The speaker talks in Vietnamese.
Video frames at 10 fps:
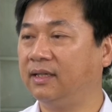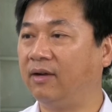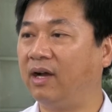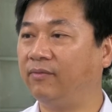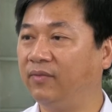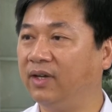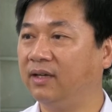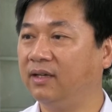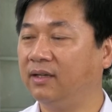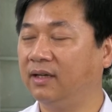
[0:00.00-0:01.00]
giao hàng vân vân
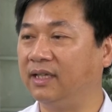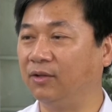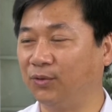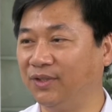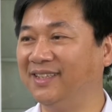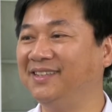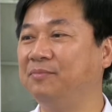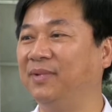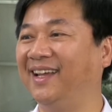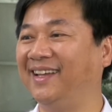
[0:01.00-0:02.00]
yếu tố thứ tư
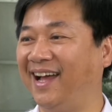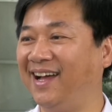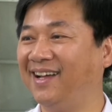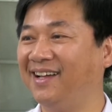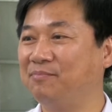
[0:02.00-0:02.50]
mới là giá